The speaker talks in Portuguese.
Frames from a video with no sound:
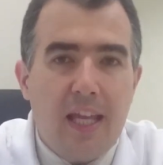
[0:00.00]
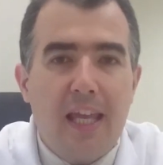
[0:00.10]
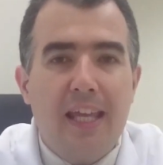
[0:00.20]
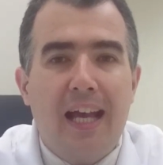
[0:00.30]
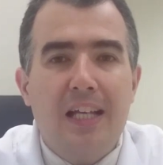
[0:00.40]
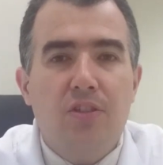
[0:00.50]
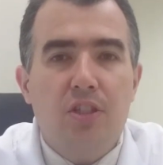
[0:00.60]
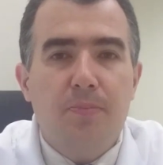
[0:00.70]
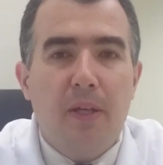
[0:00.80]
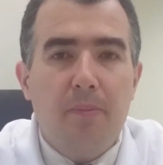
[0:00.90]
em
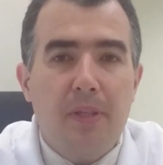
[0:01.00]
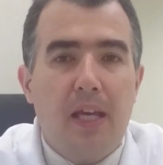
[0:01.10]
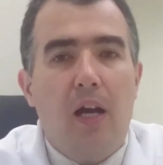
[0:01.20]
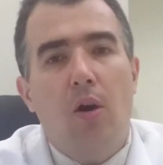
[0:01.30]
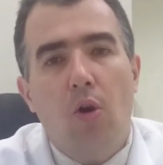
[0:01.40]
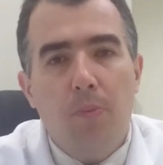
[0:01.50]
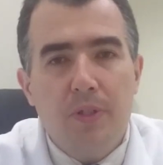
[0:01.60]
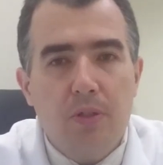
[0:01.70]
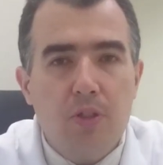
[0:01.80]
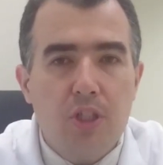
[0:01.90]
azospermia
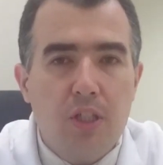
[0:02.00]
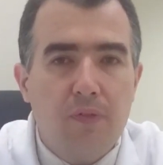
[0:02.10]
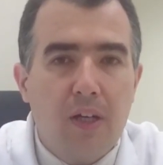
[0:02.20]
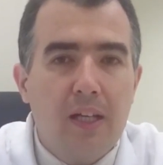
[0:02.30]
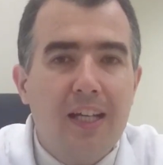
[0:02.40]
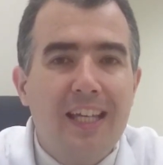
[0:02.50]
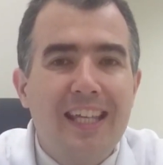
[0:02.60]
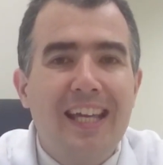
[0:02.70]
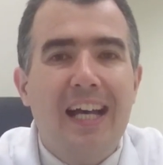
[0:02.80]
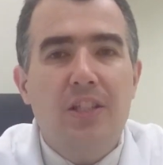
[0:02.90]
obstrutiva
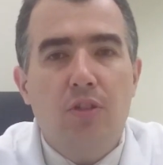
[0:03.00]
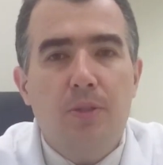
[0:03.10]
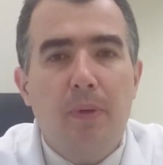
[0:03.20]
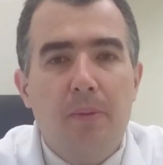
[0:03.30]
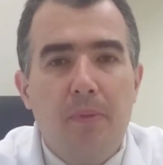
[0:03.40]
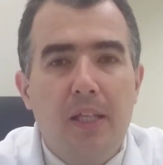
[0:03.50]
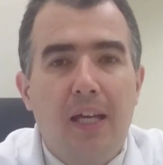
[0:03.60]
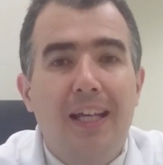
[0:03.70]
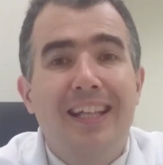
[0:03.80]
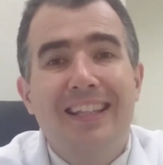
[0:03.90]
e
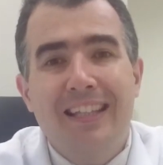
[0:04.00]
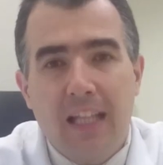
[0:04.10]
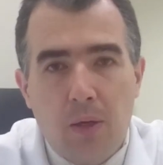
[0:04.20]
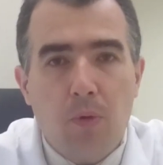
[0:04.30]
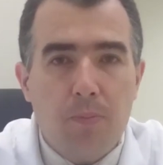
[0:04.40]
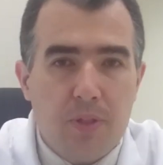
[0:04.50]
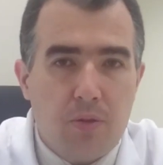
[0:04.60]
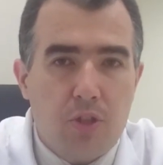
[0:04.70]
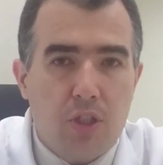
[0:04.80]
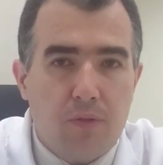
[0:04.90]
azospermia não
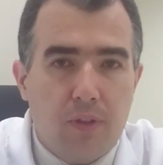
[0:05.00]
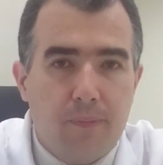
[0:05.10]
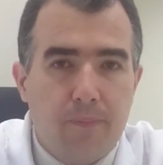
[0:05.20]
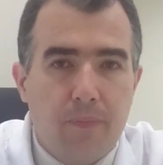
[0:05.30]
obstrutiva.